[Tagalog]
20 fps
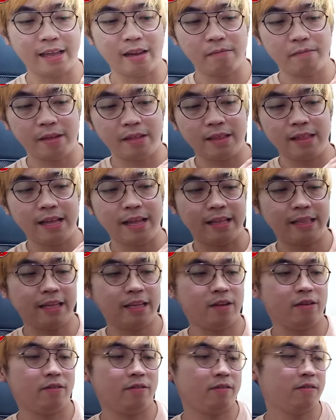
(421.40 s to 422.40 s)
Helmet
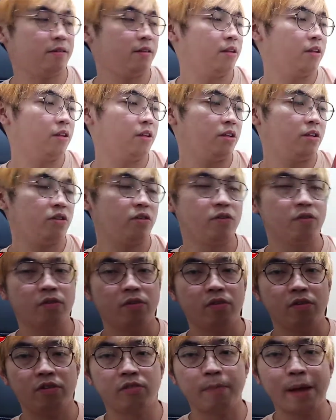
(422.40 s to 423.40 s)
natin, no?
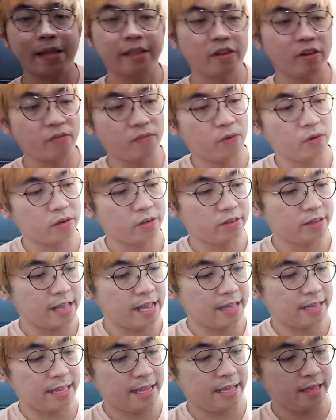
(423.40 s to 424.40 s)
Yung Spider Force
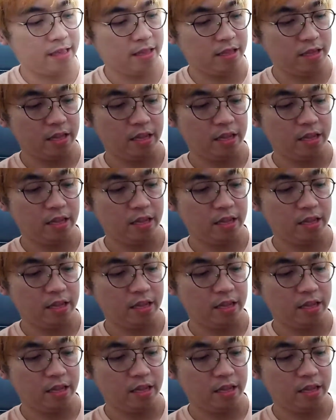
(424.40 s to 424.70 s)
natin.